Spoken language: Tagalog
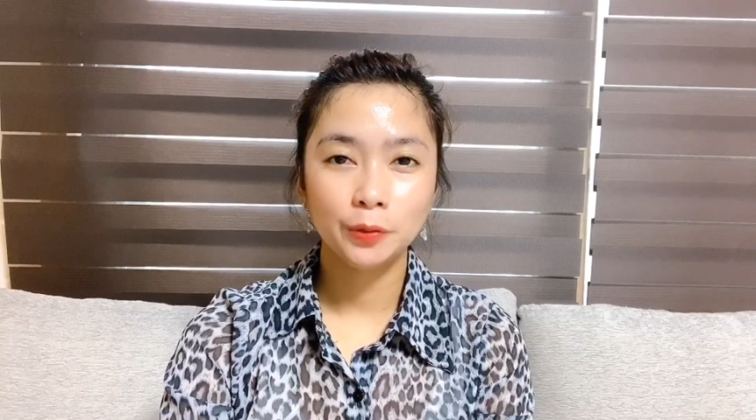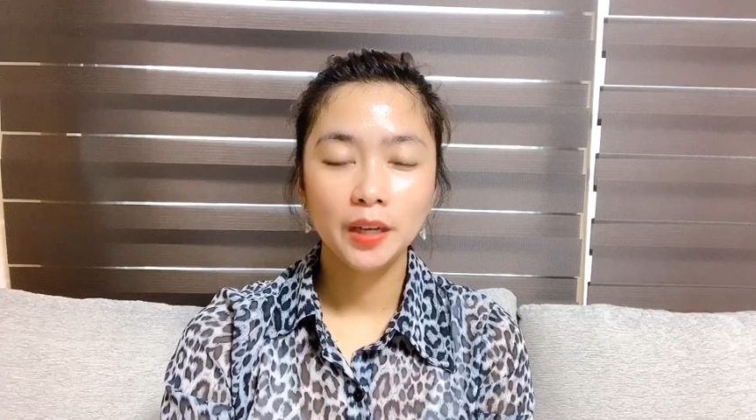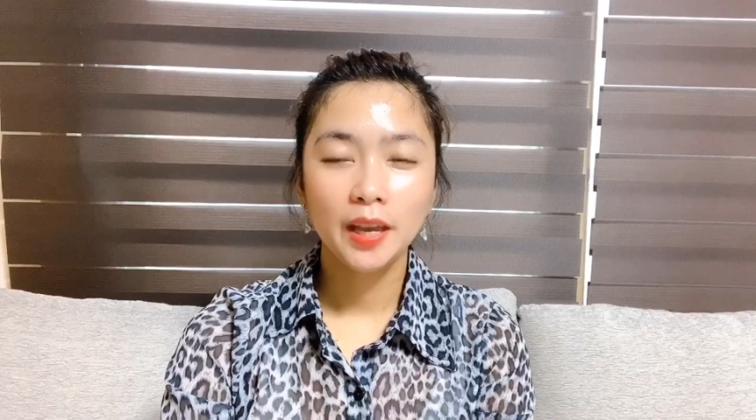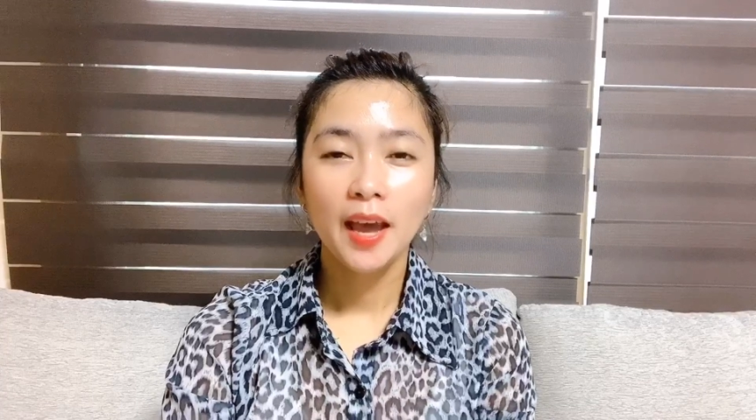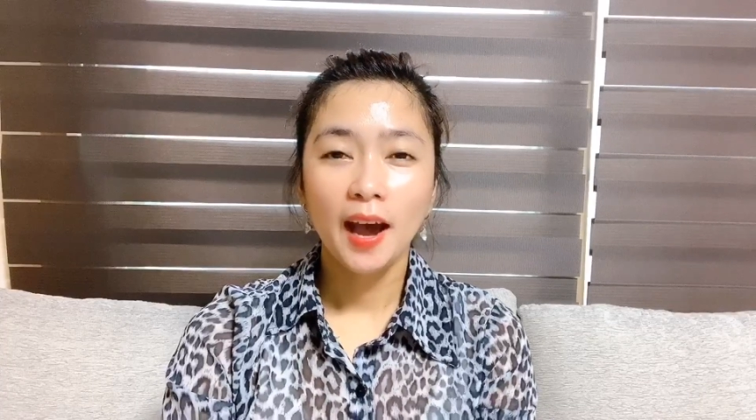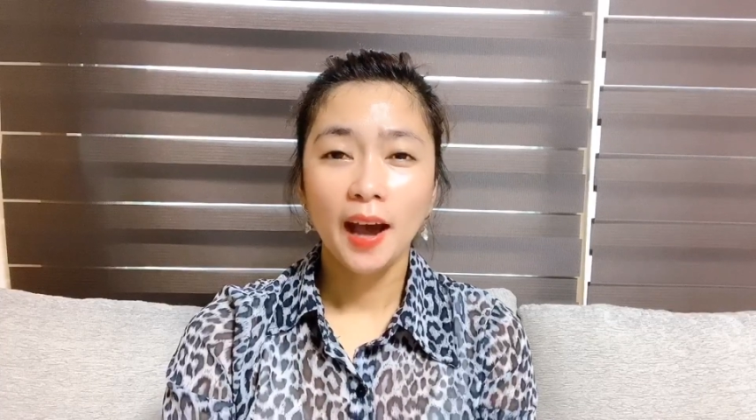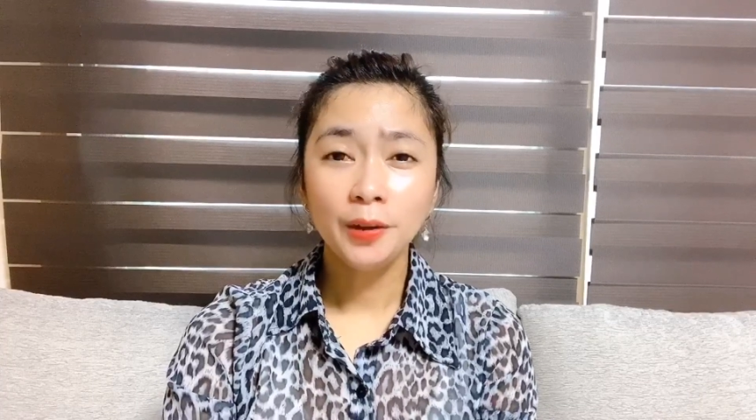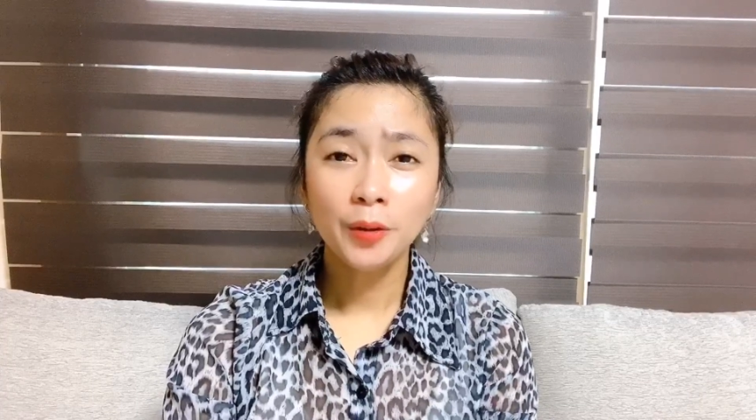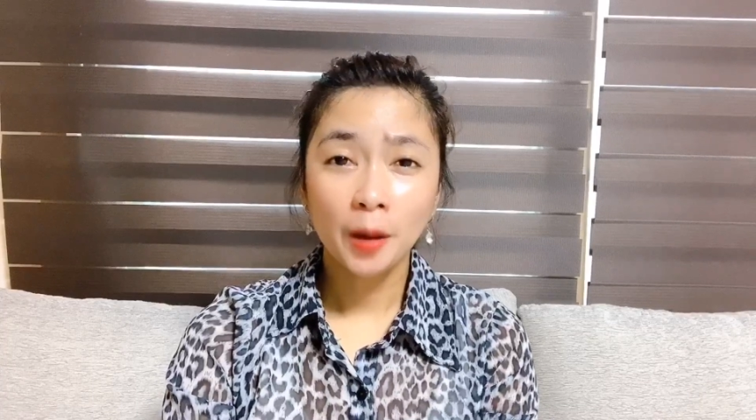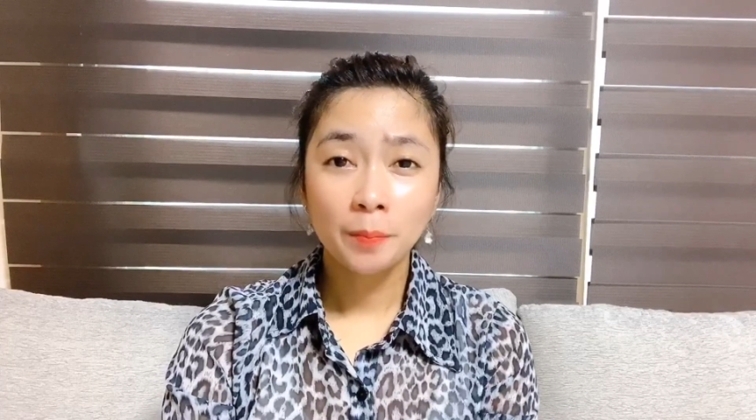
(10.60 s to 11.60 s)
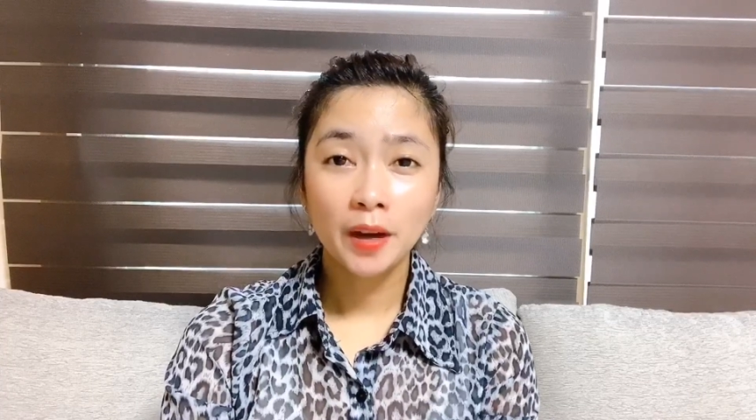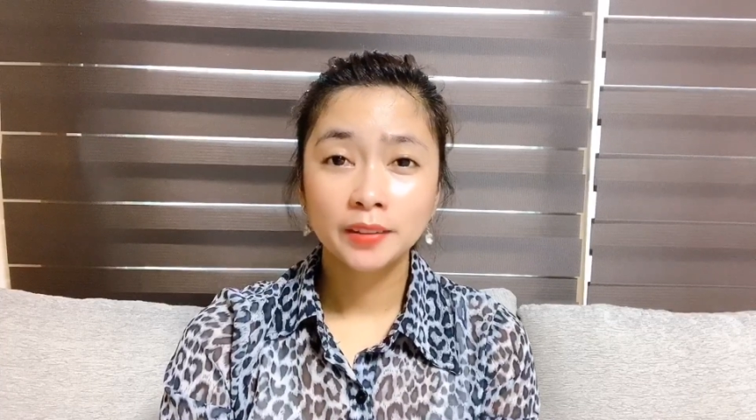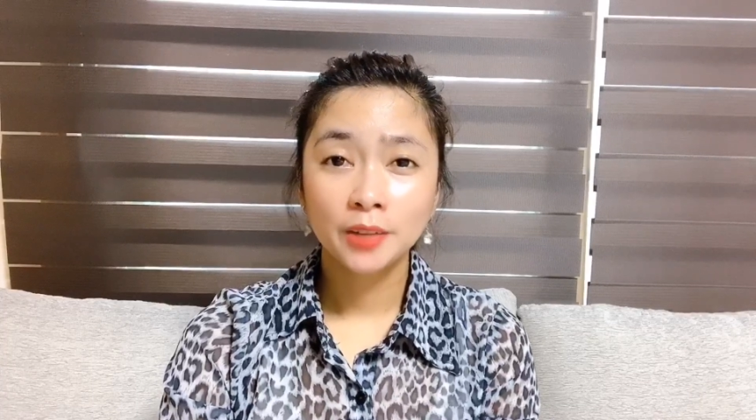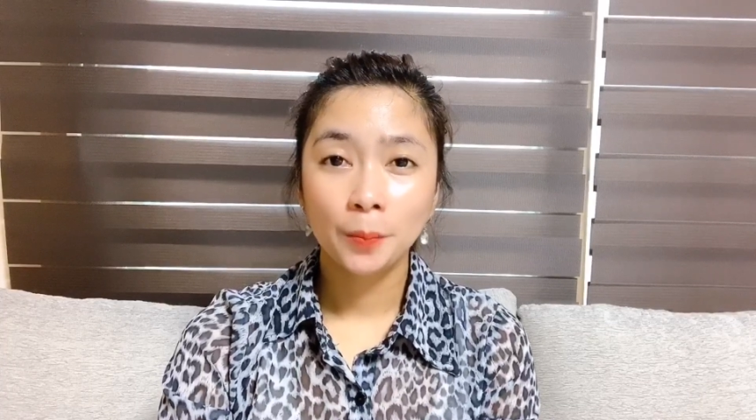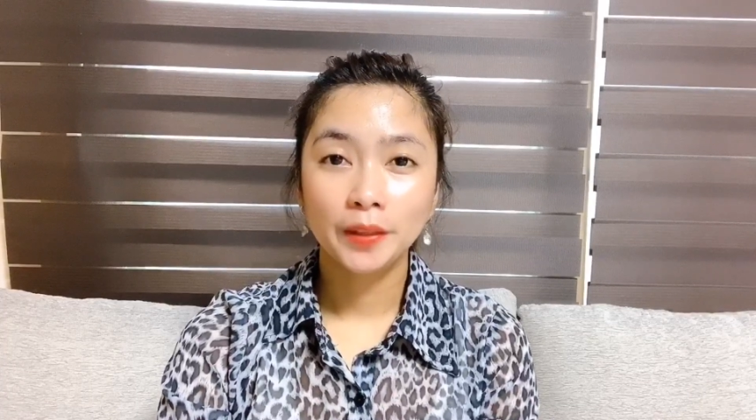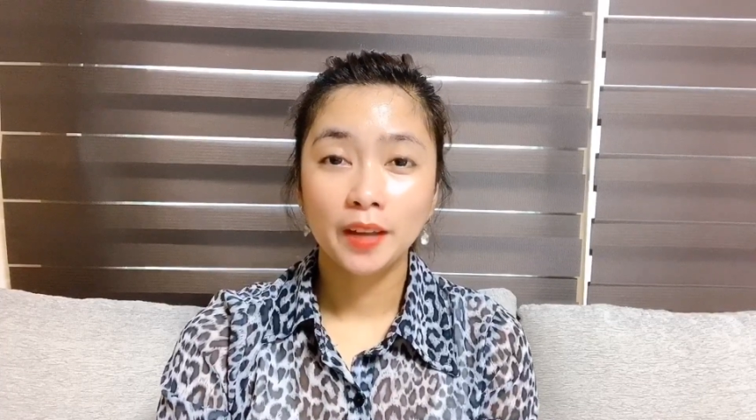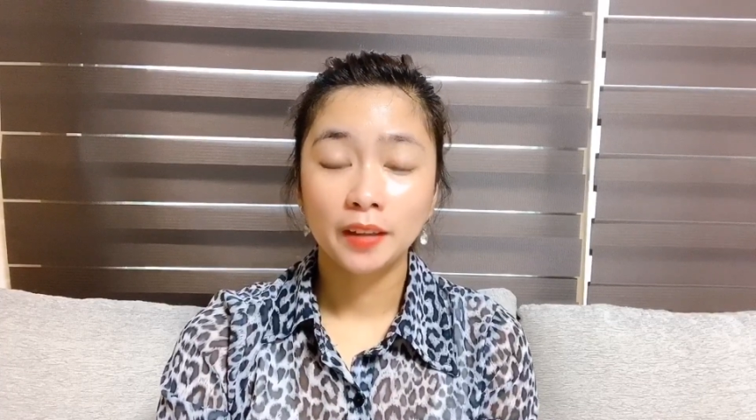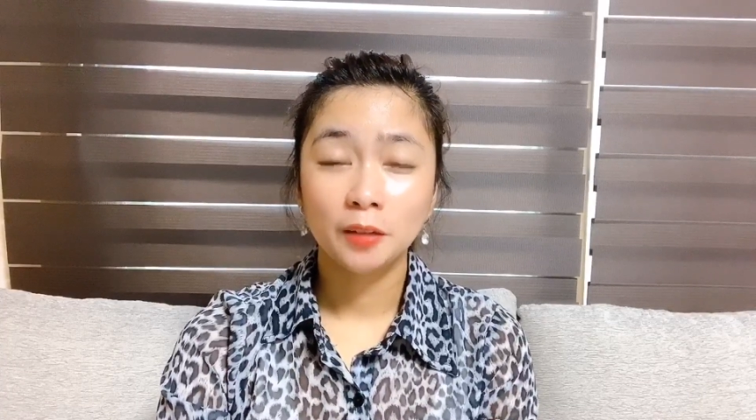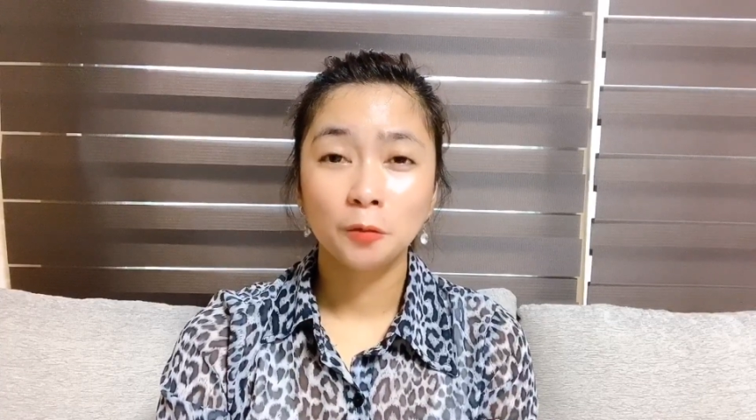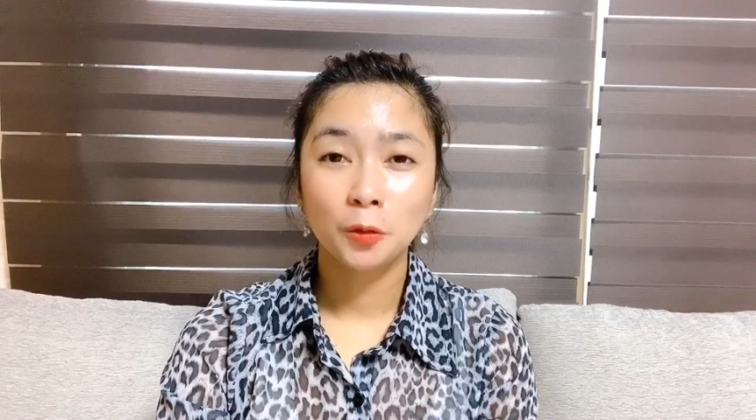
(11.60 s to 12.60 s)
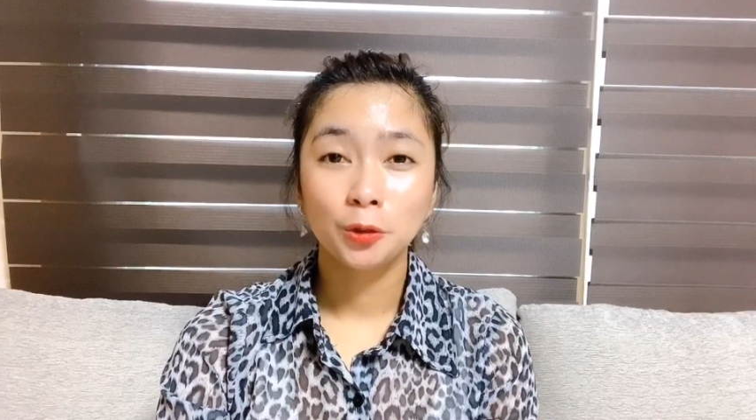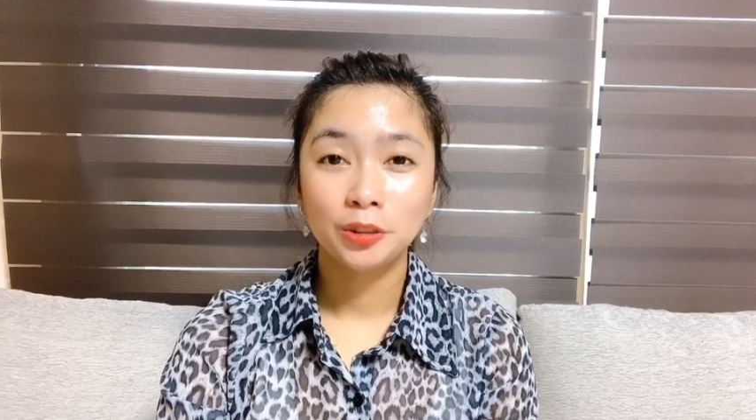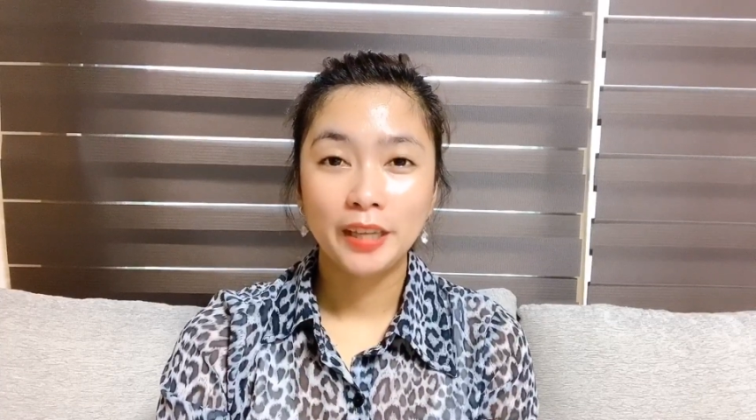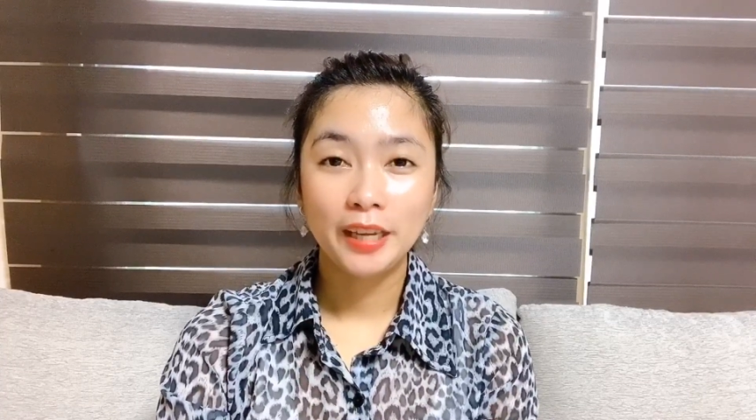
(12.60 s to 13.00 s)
Ano nga ba ang topic natin for today?